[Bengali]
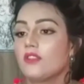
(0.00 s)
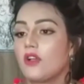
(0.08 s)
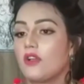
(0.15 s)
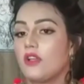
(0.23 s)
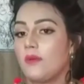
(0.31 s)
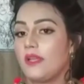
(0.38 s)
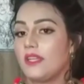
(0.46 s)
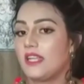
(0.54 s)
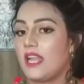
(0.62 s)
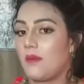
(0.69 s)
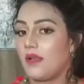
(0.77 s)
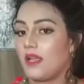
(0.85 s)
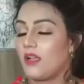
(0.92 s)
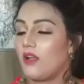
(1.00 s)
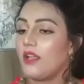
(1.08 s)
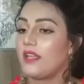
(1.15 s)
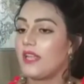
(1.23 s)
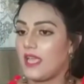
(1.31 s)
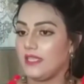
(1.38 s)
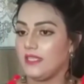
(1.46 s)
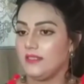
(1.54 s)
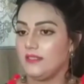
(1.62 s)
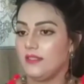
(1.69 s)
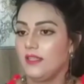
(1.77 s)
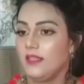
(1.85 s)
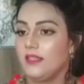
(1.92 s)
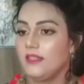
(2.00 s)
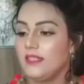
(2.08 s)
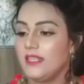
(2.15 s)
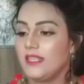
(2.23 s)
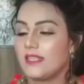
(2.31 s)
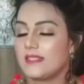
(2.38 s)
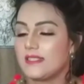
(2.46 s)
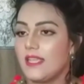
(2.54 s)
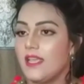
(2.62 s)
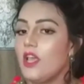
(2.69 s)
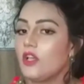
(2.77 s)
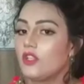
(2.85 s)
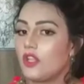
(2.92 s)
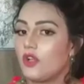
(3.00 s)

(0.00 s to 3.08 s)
তখন আমার একটা নাম রাখা হয় নাহিদ আচ্ছা, ঠিক আচ্ছা, আছে আচ্ছা,